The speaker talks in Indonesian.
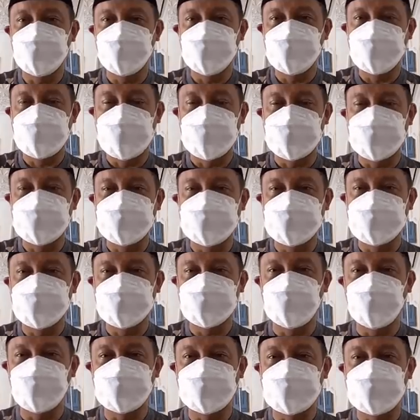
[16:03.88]
dari sisi
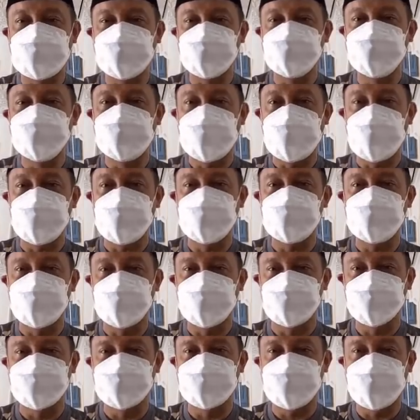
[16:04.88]
positifnya
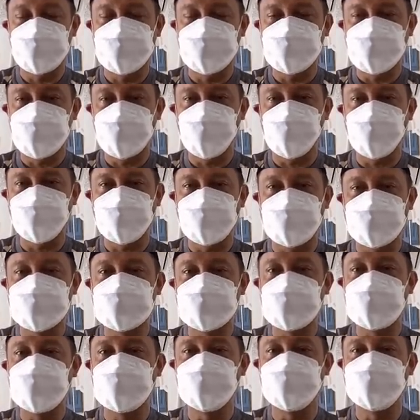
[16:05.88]
apa? Kenapa orang
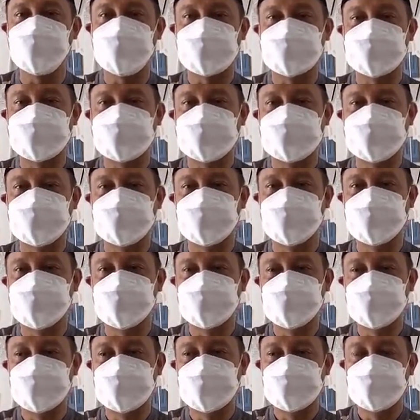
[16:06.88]
mau vaksin?
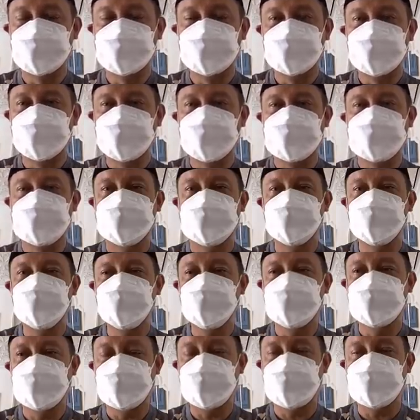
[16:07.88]
Di situ
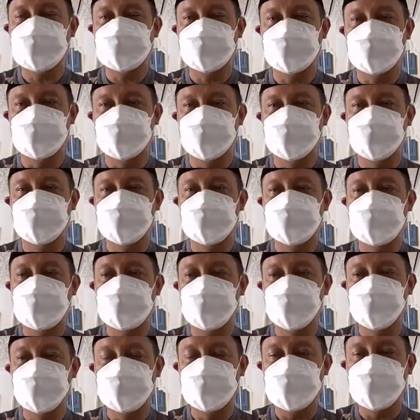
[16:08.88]
jelas
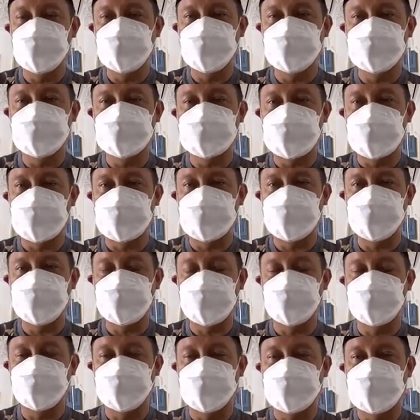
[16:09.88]
dan tinggi sekali
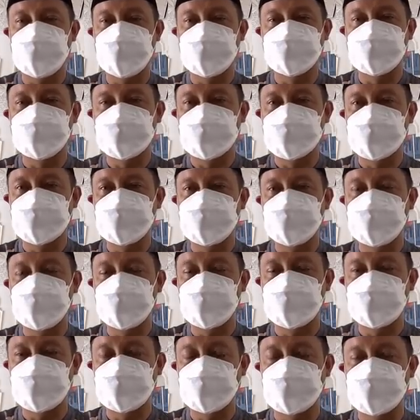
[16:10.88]
perbedaannya
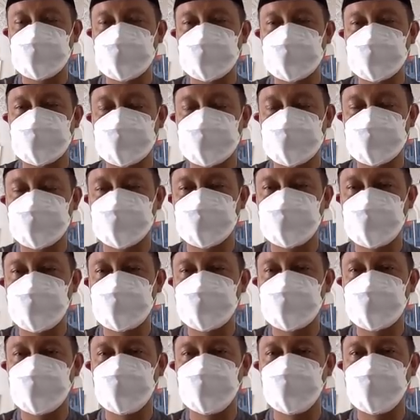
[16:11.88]
dengan yang
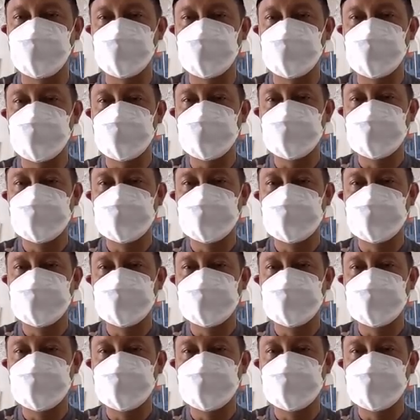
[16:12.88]
sebab kedua.